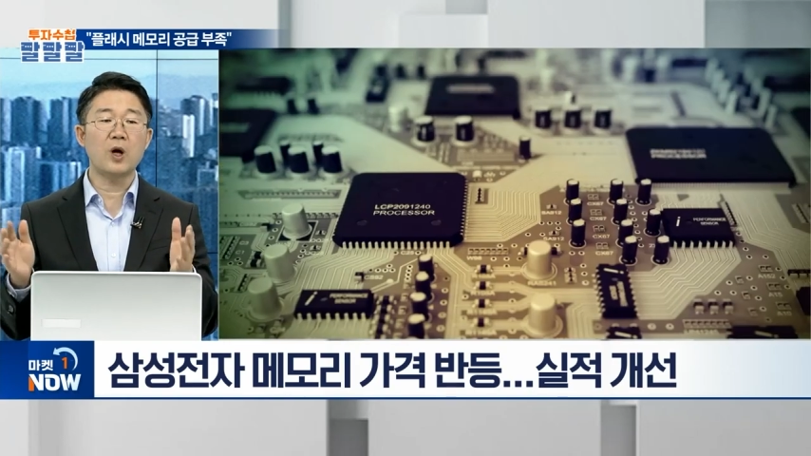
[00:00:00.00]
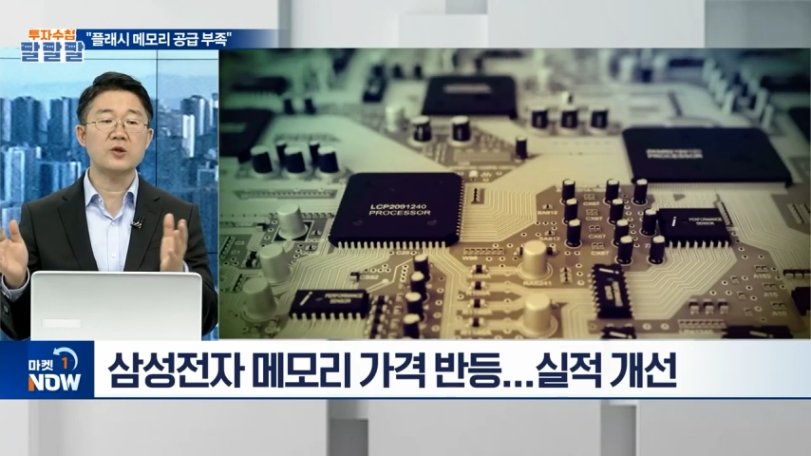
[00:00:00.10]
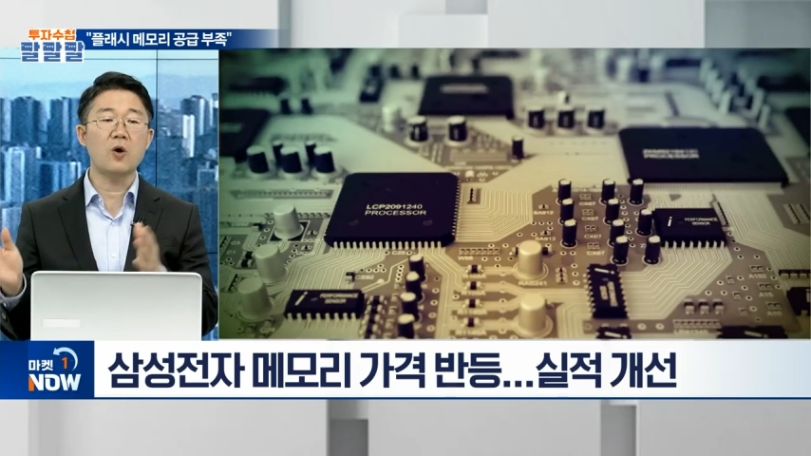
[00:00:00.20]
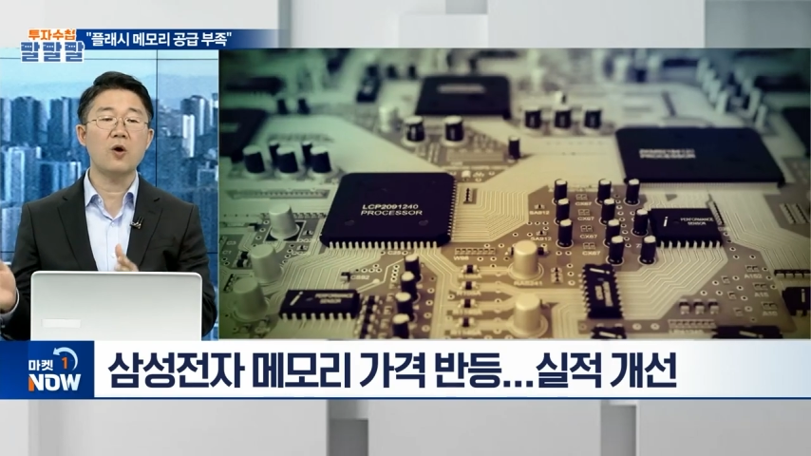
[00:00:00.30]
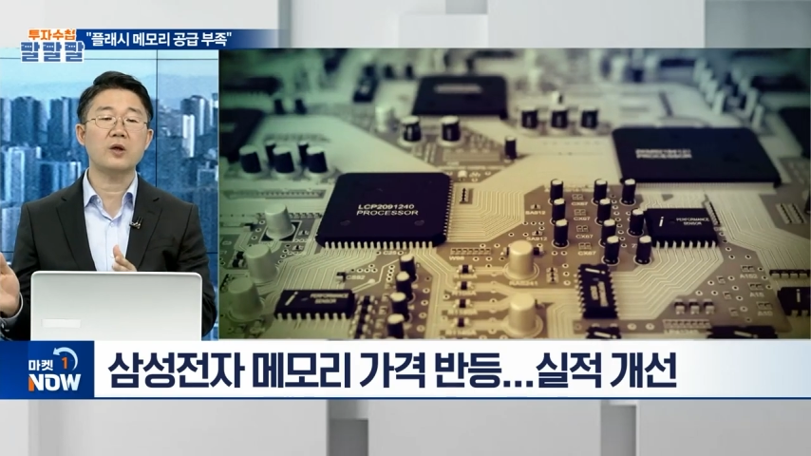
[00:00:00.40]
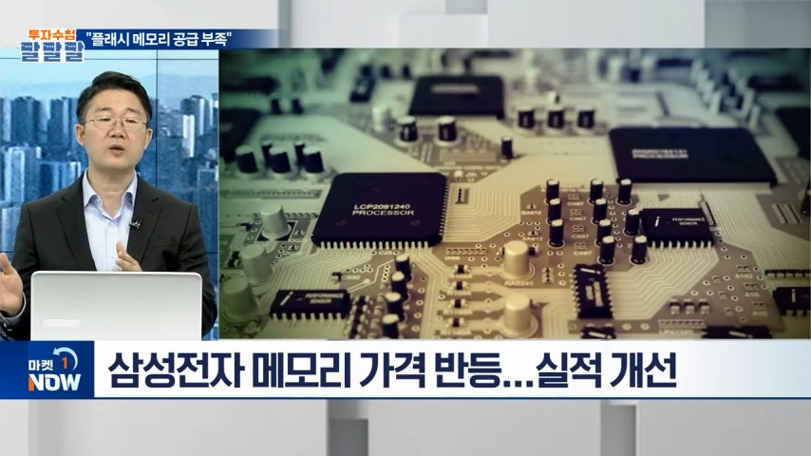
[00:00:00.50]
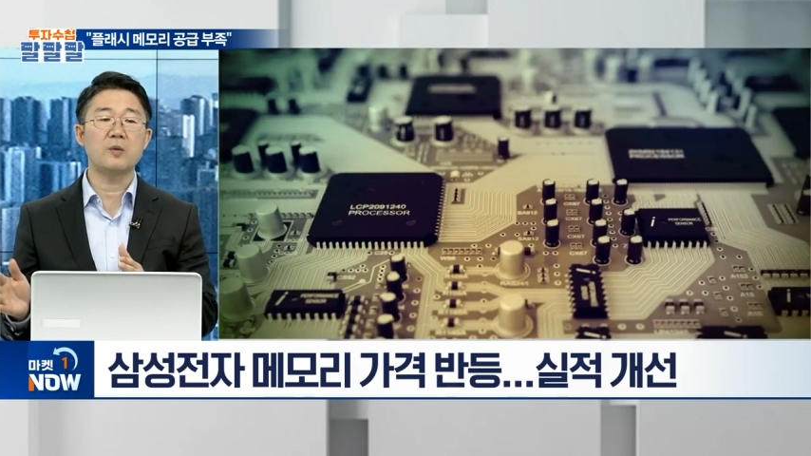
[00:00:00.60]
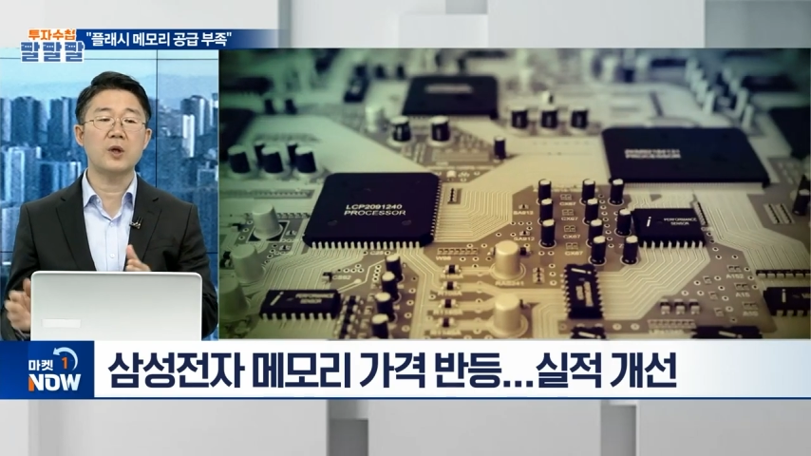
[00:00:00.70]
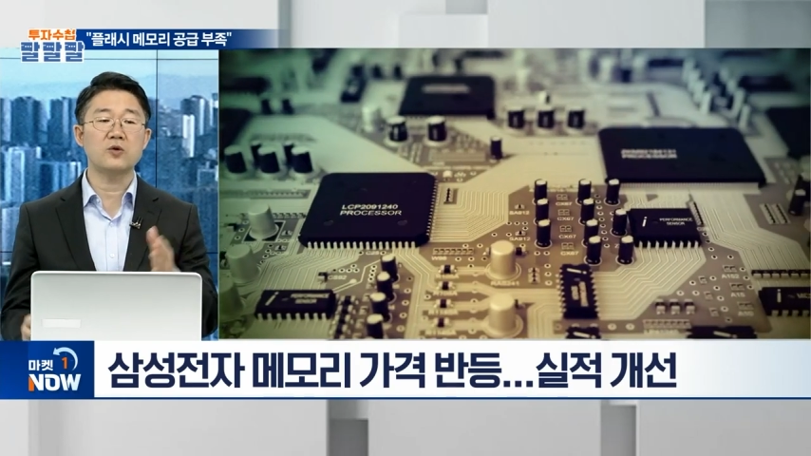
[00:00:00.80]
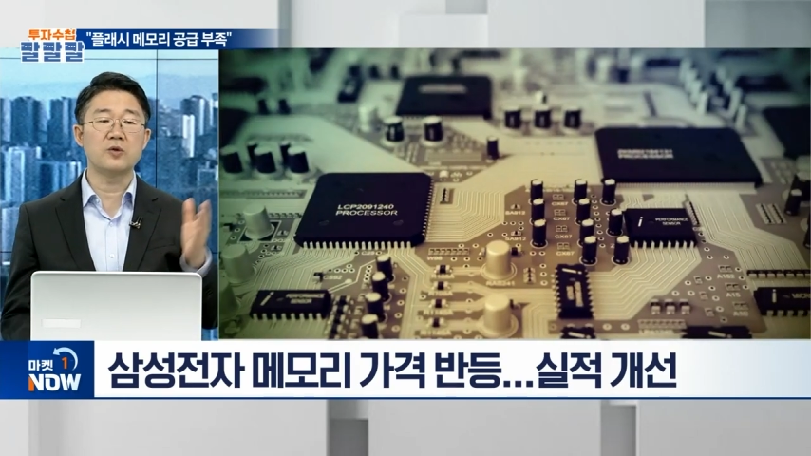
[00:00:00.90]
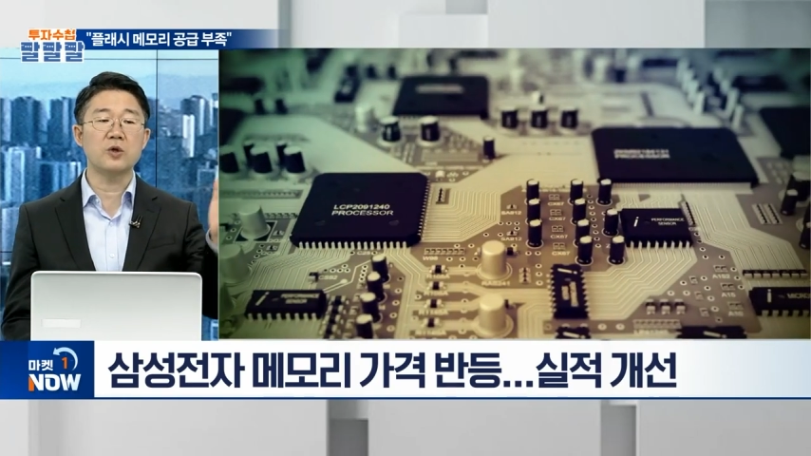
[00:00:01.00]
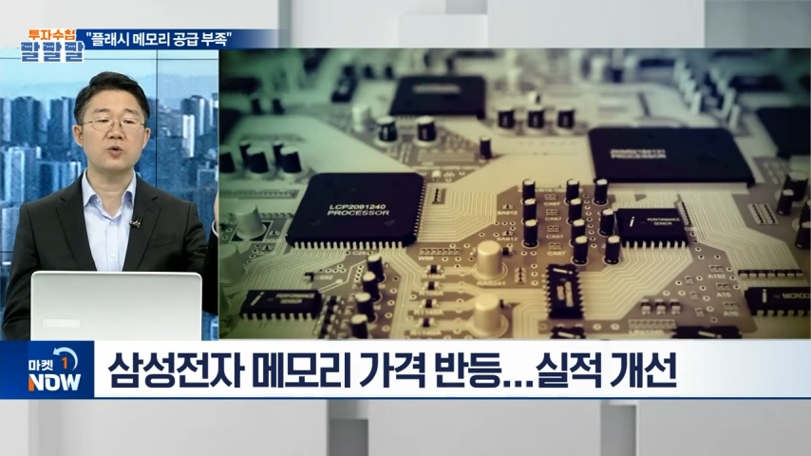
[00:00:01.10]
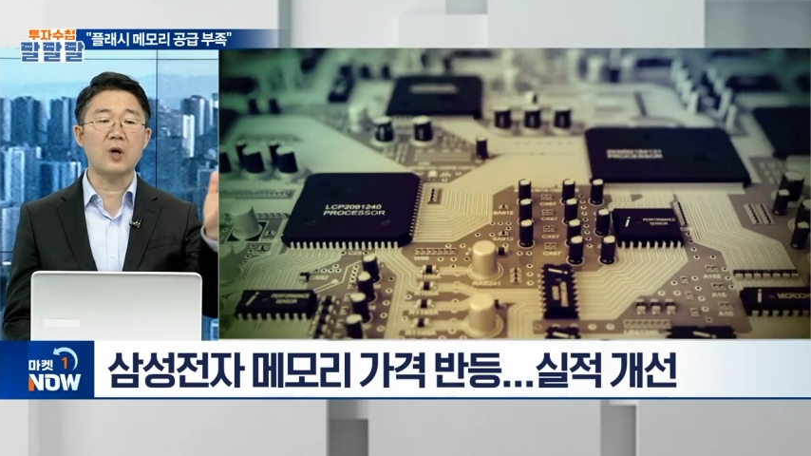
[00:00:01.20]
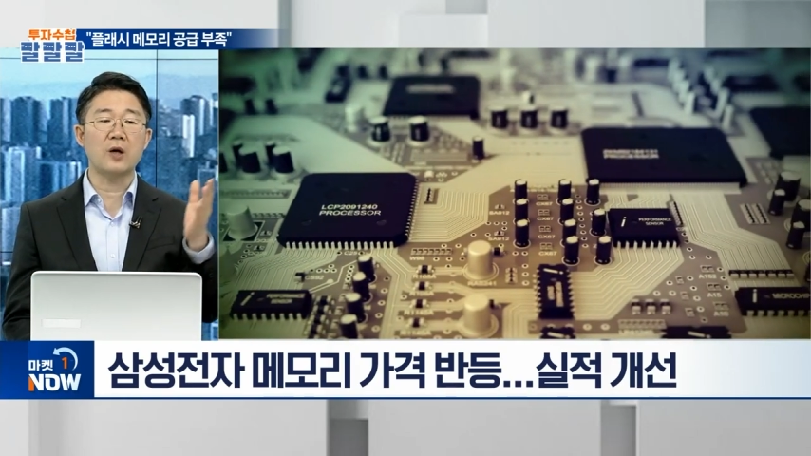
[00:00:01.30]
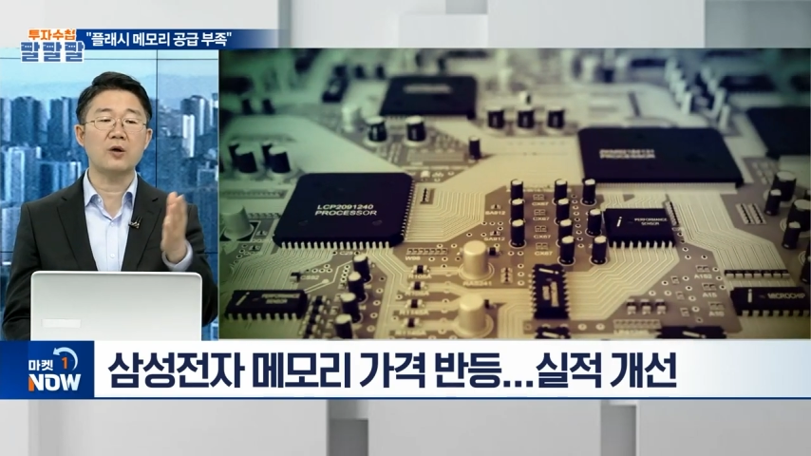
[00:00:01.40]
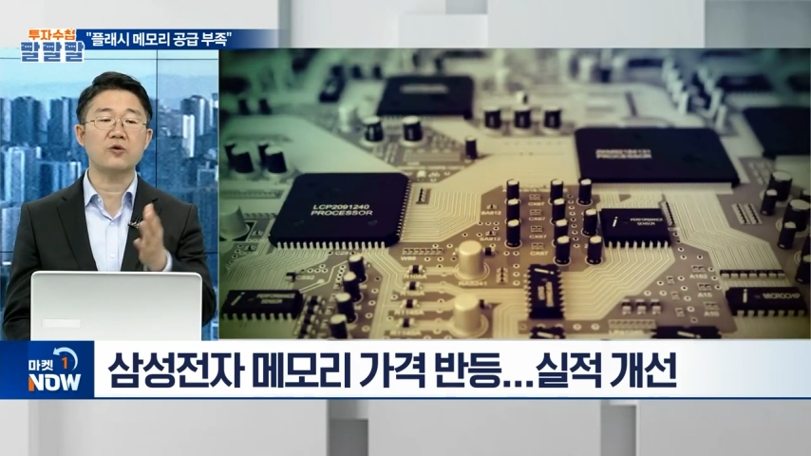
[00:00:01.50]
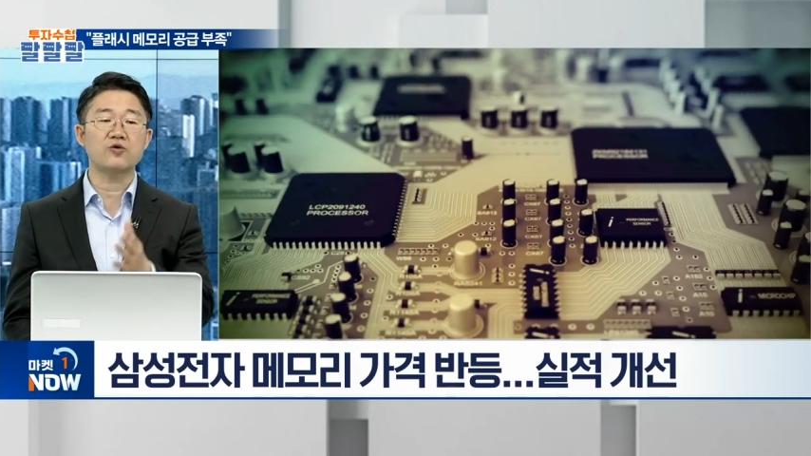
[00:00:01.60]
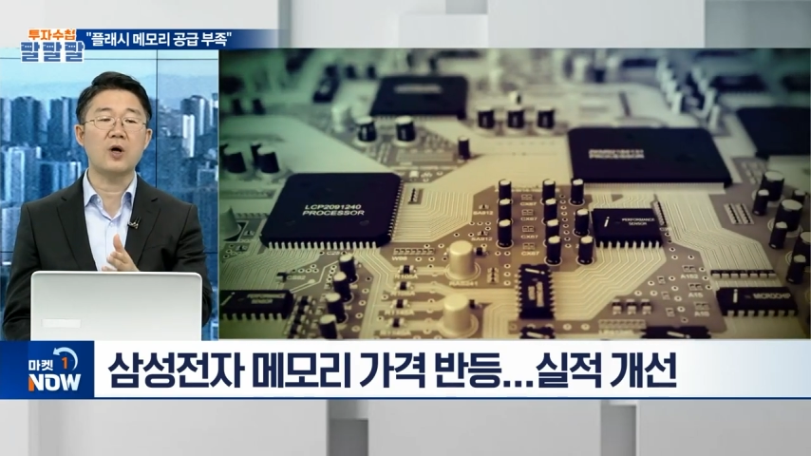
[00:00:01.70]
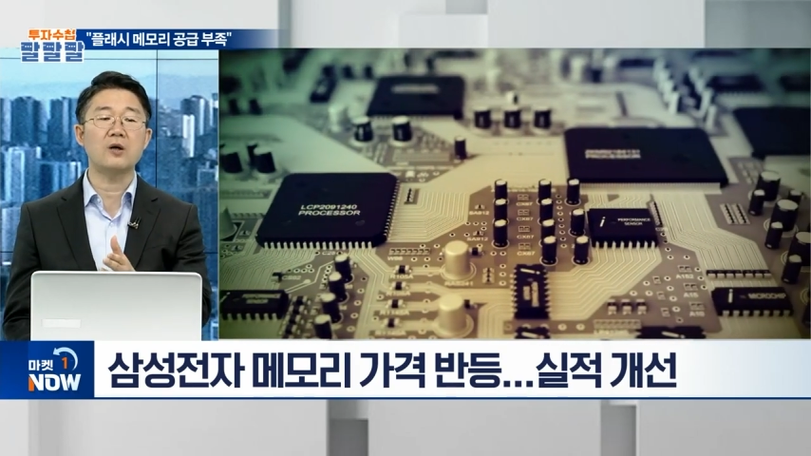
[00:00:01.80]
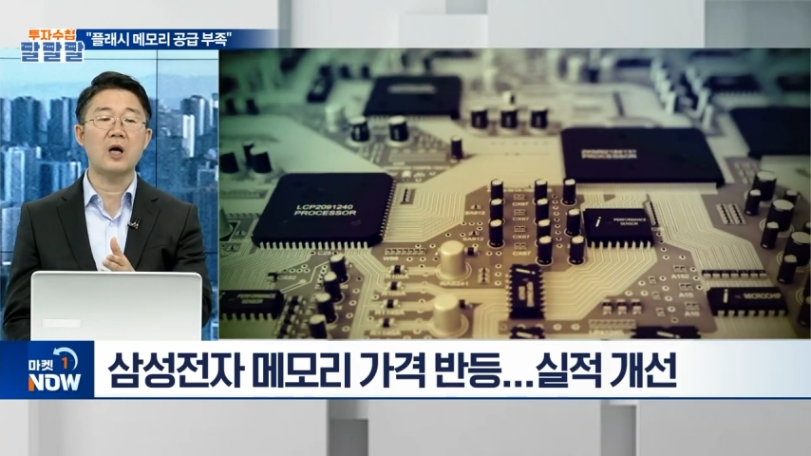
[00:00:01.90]
적었기 때문에 전체적 가격이
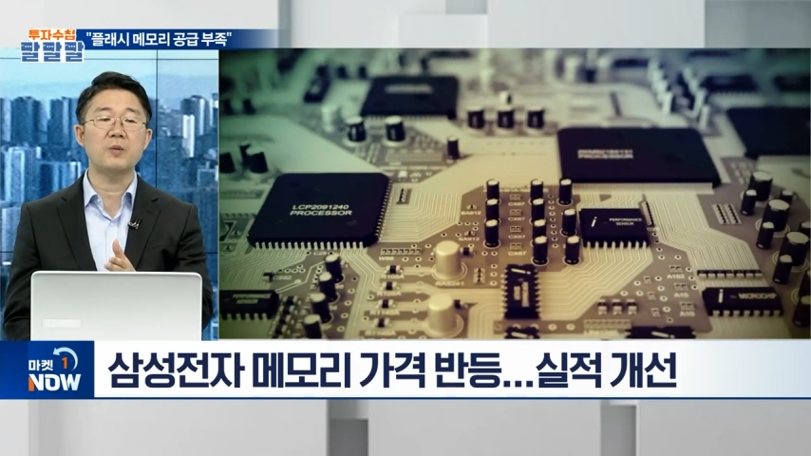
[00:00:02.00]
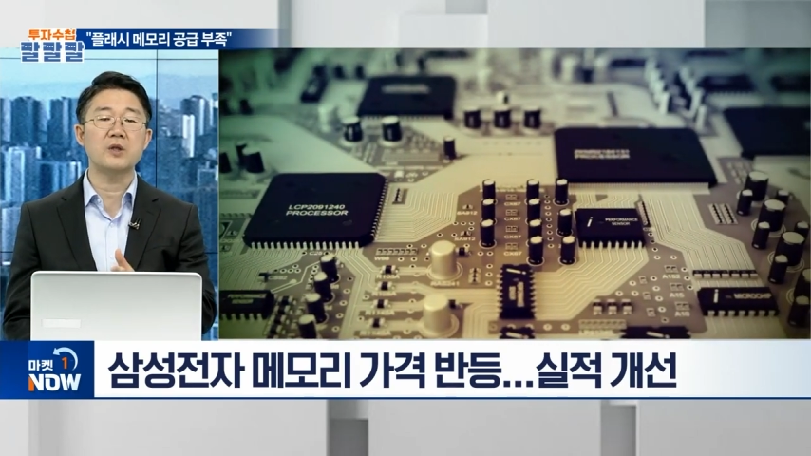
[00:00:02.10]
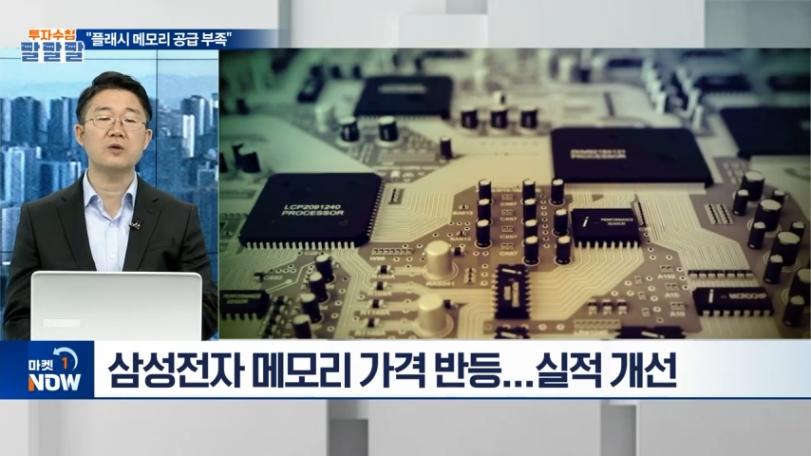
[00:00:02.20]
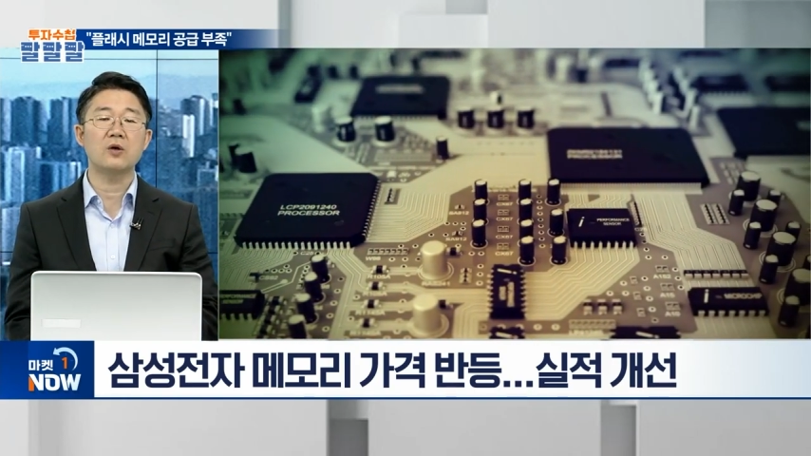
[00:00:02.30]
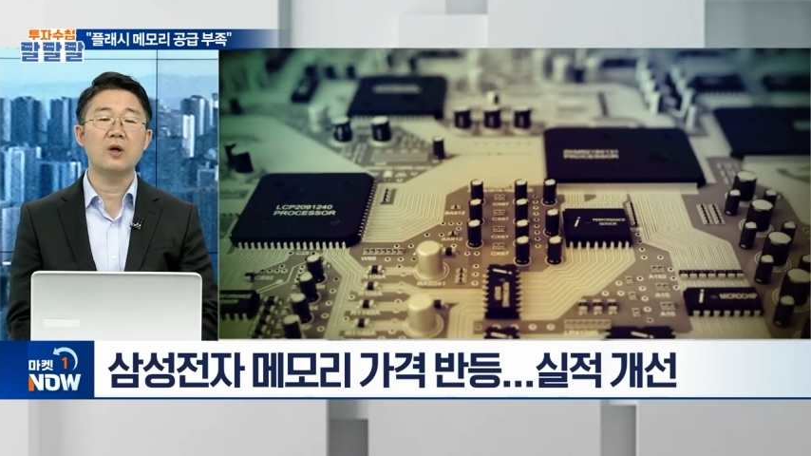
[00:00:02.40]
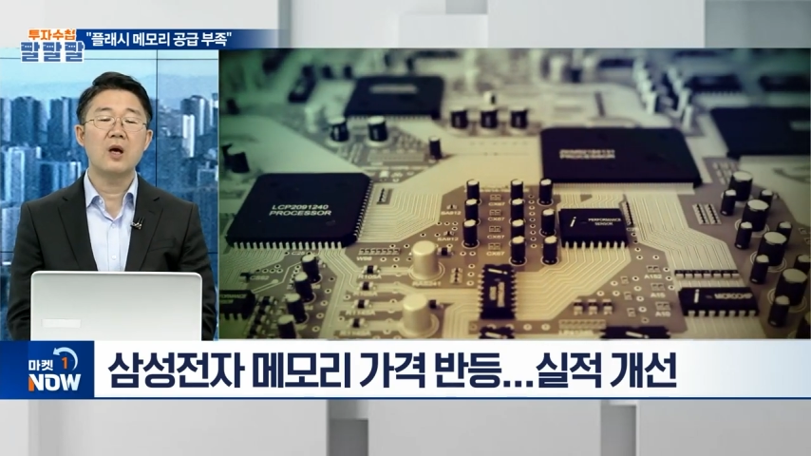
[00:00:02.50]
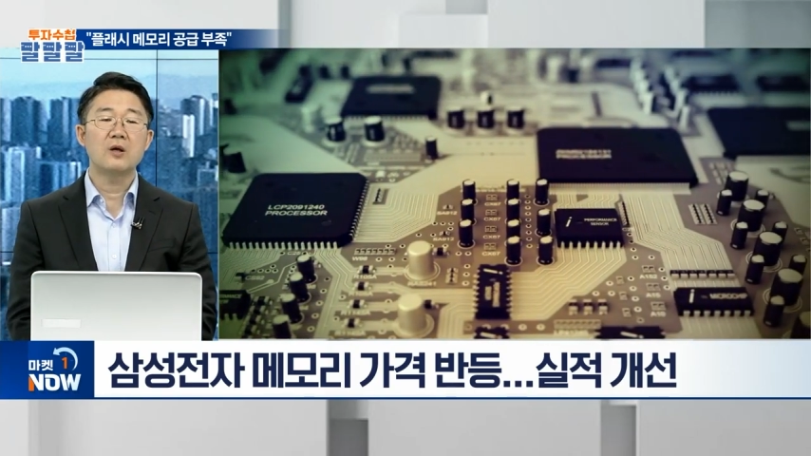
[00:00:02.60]
추락을 하면서